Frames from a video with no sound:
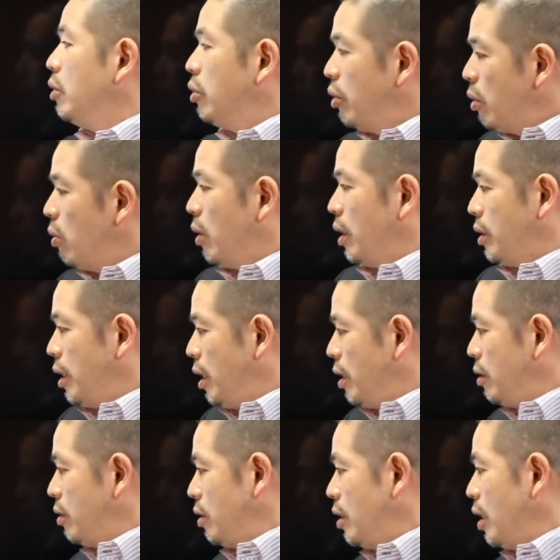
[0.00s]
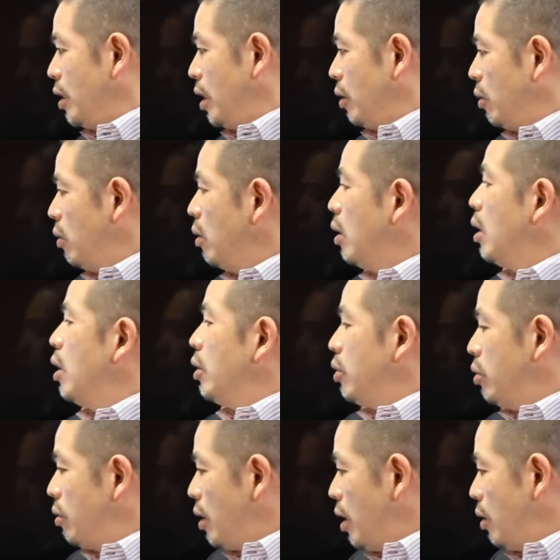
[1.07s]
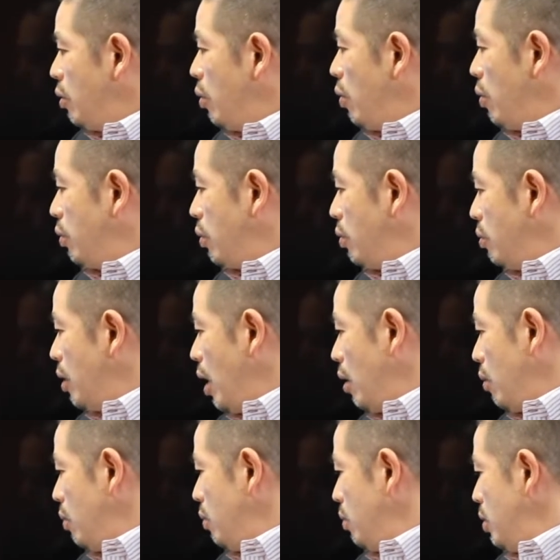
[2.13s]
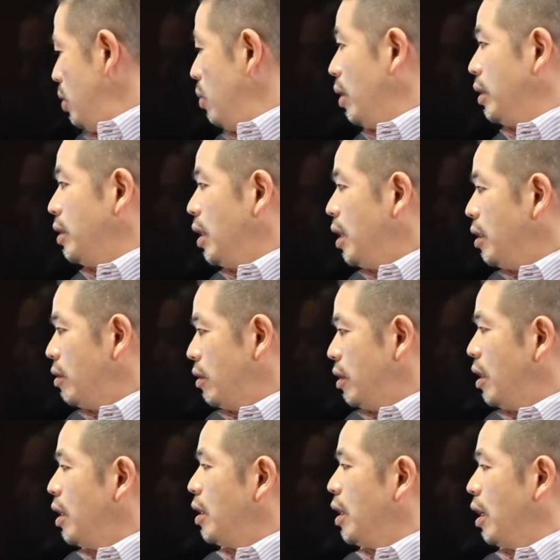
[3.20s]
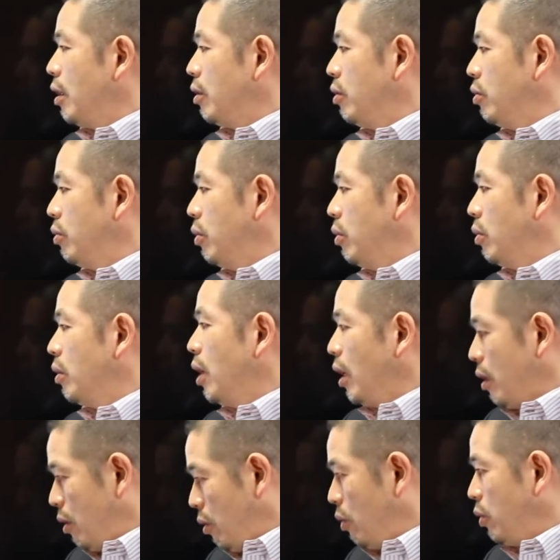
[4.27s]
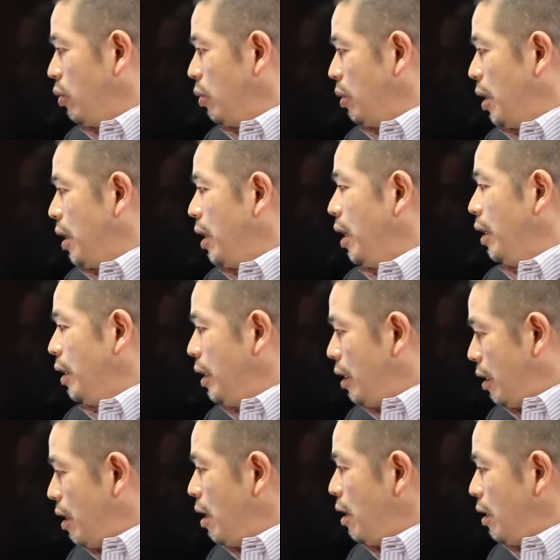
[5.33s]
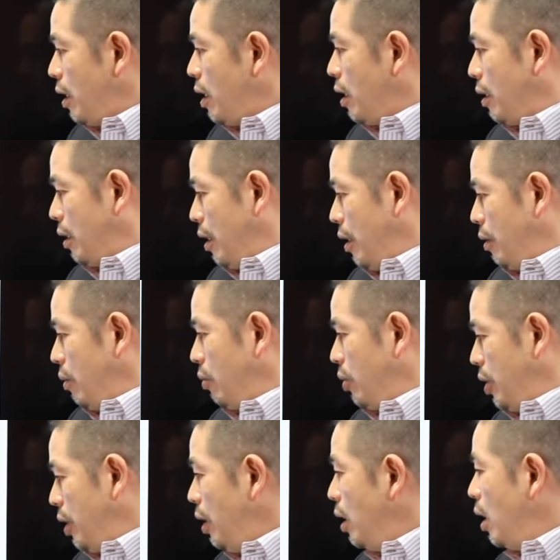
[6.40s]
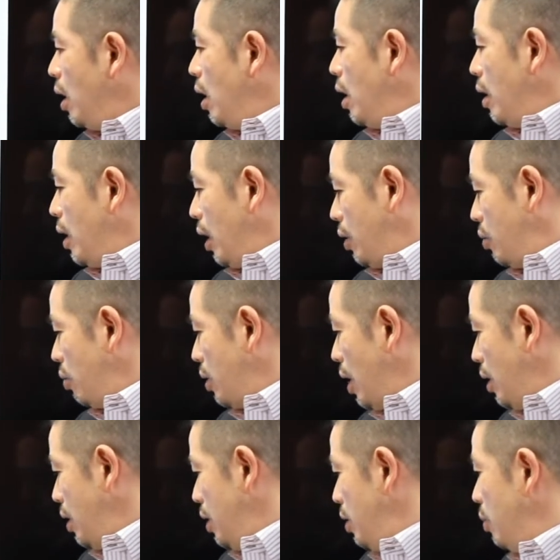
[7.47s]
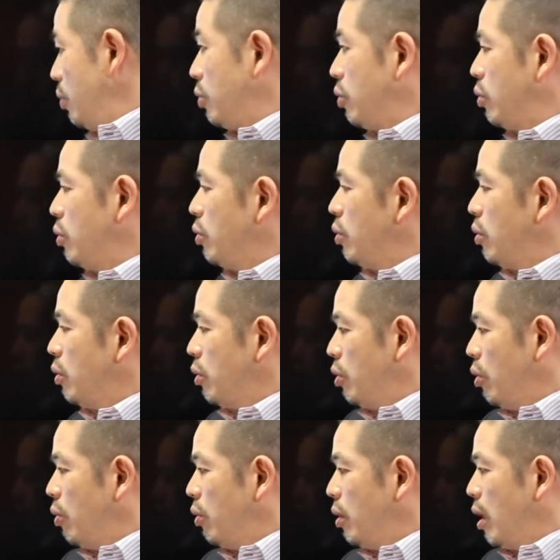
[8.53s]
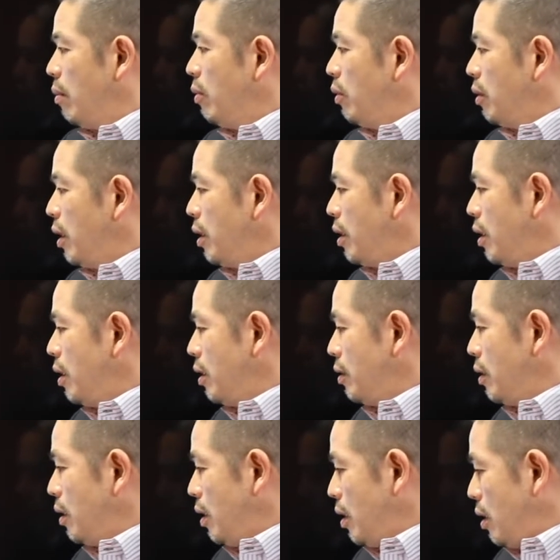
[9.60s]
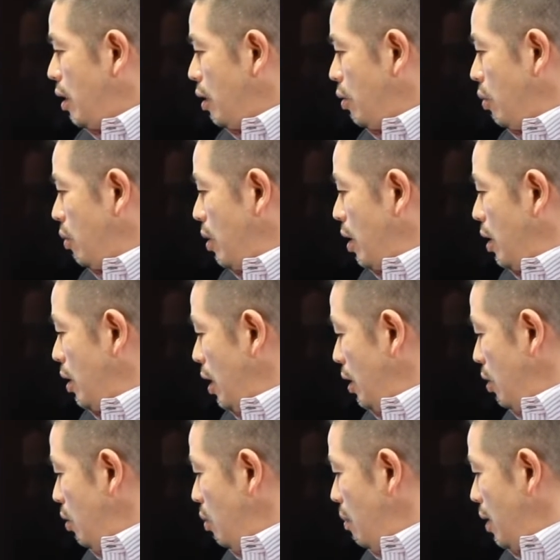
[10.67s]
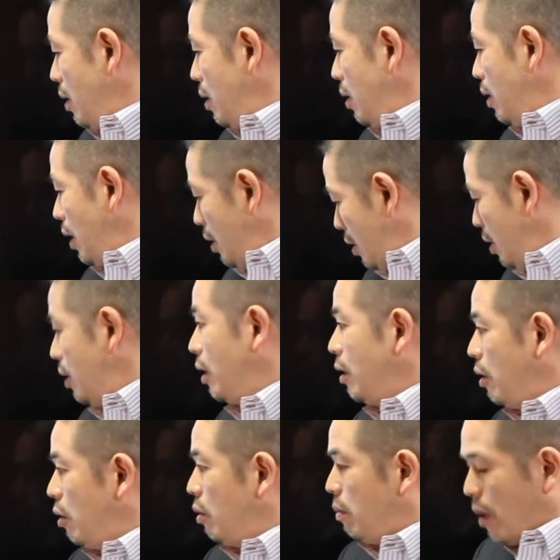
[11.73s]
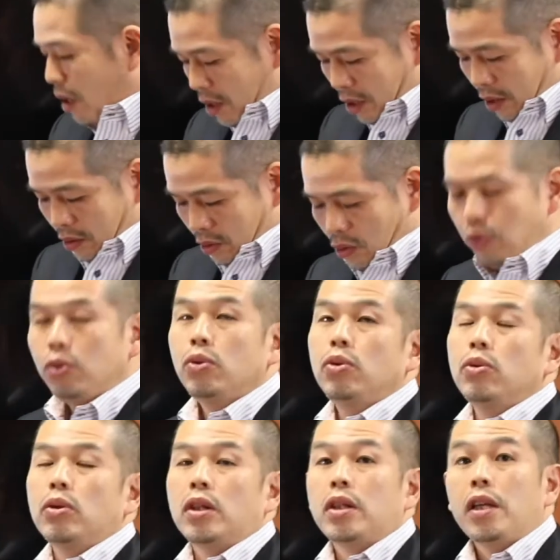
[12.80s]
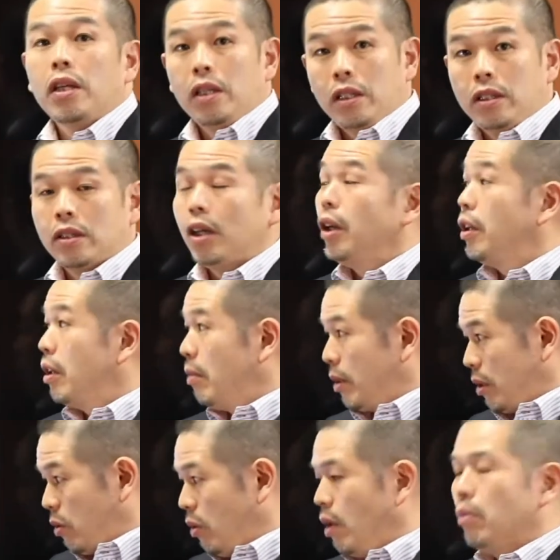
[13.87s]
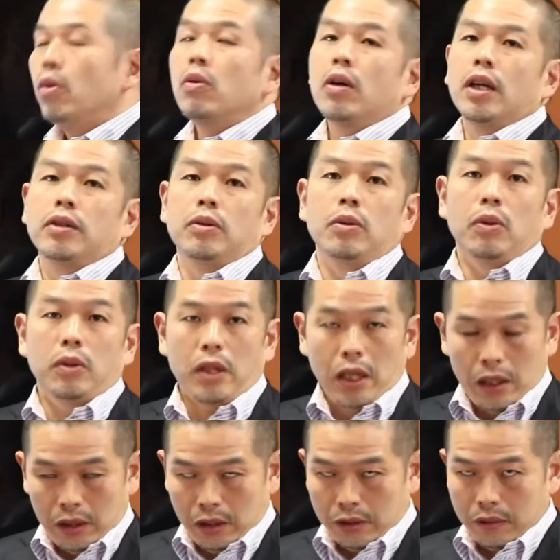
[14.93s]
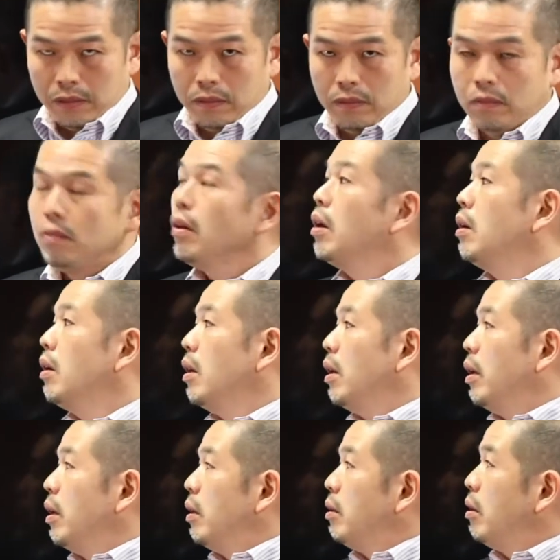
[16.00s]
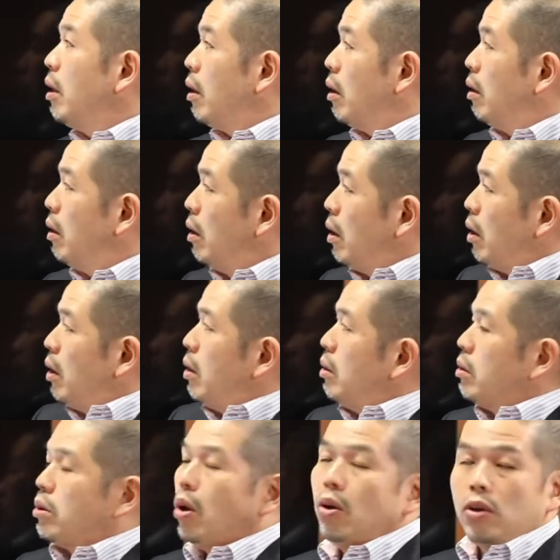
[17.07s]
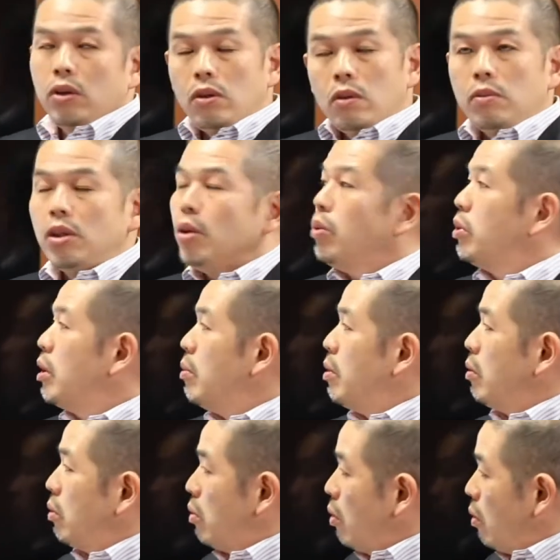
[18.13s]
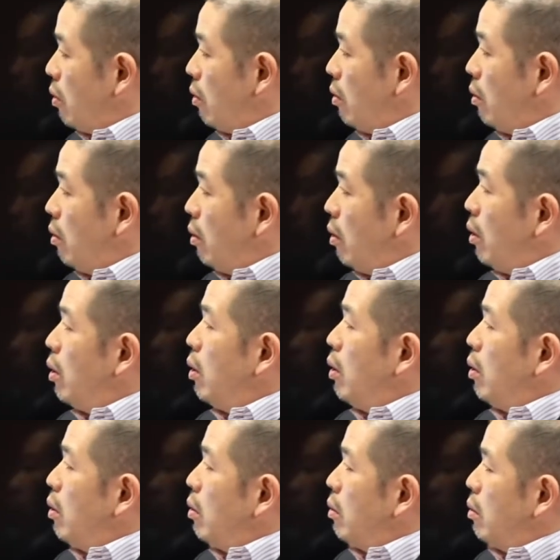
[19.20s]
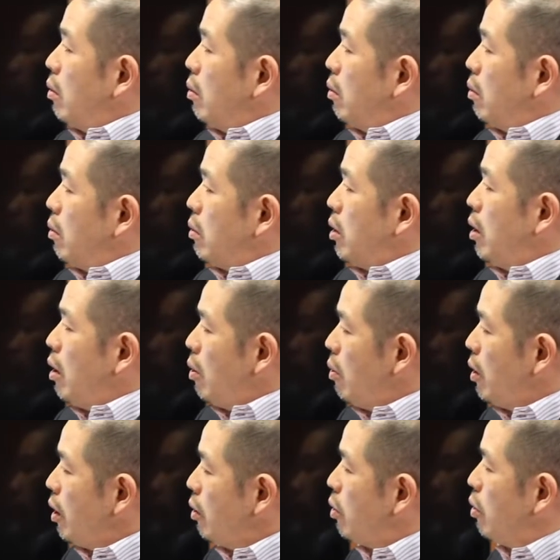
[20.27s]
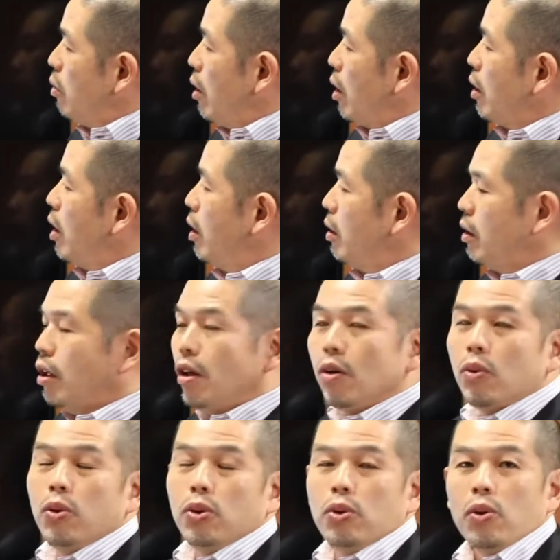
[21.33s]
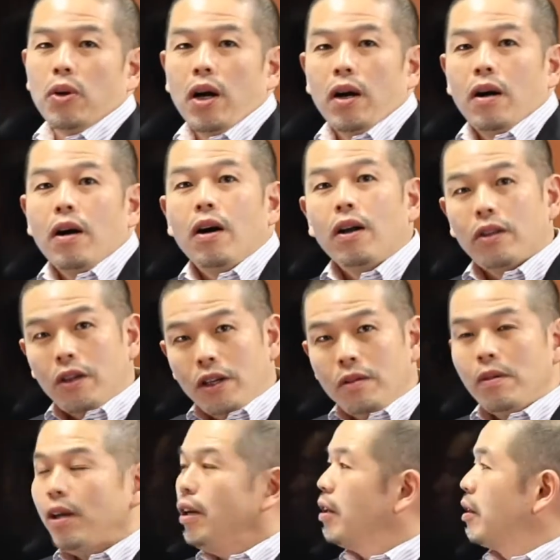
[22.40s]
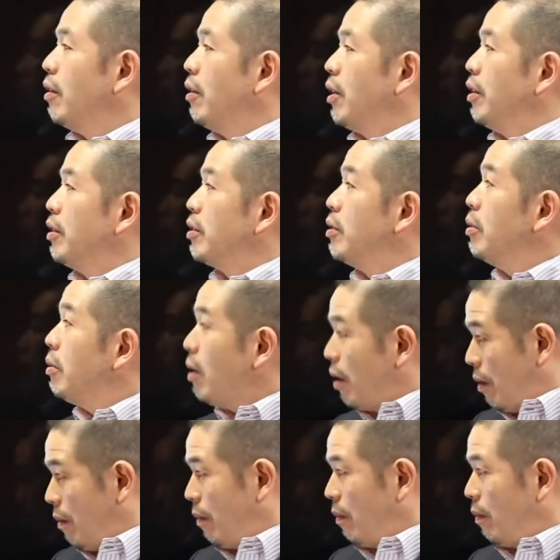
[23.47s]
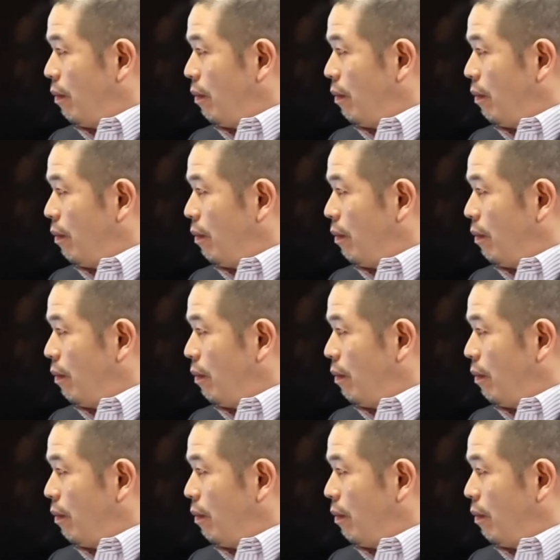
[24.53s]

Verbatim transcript: 授業が成立しないなど集団教育という学校の機能が成立しない学級学級の状態が一定期間継続し学級担任による通常の手法では問題解決ができない状態に立ち止、ま、立ち至っている場合というふうに定義されています。これは文科省の定義です。でさっきの見直してみると寺小屋というのは勝手な行動が当たり前やったわけですよね。